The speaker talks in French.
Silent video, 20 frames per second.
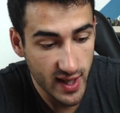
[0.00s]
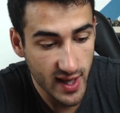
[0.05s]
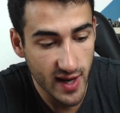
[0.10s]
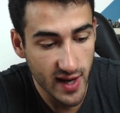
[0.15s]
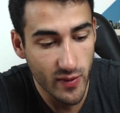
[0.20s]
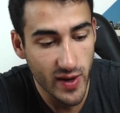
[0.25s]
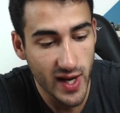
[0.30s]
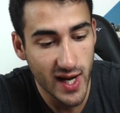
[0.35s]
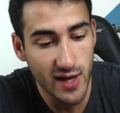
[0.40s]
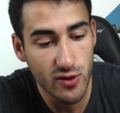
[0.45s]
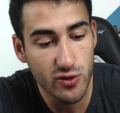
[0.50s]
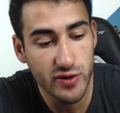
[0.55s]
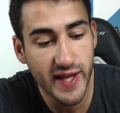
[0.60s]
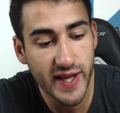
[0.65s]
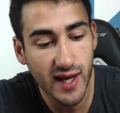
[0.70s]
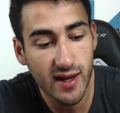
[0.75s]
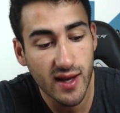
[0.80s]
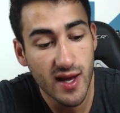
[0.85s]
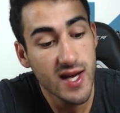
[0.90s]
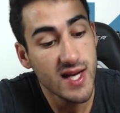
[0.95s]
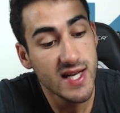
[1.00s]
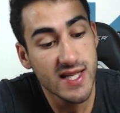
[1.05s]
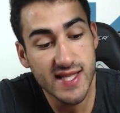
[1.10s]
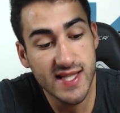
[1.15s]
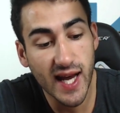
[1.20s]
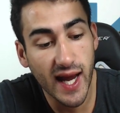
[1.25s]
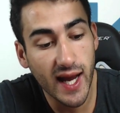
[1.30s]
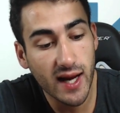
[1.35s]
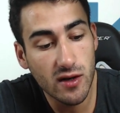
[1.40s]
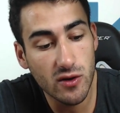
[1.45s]
Et ouais, là, le deck, c'est
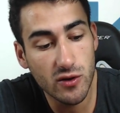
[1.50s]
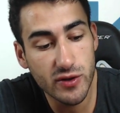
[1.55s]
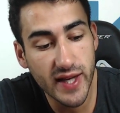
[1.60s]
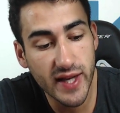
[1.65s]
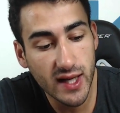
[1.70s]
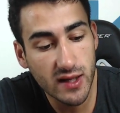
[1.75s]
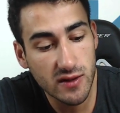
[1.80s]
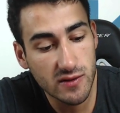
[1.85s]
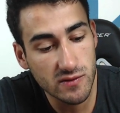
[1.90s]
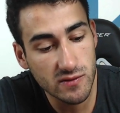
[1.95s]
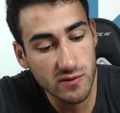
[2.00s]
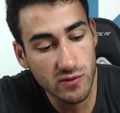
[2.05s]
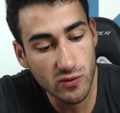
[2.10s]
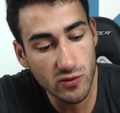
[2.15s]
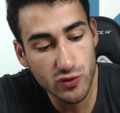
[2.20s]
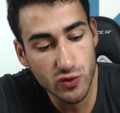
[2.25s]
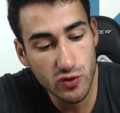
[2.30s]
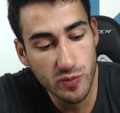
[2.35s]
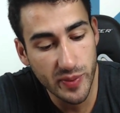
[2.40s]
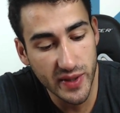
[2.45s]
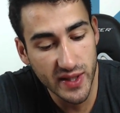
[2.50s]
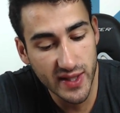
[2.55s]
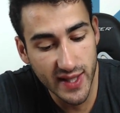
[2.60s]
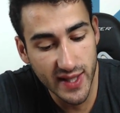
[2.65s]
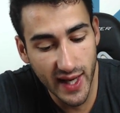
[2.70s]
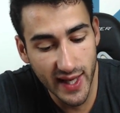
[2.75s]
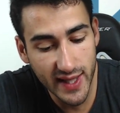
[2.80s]
vrai que le deck qu'on compte du PK,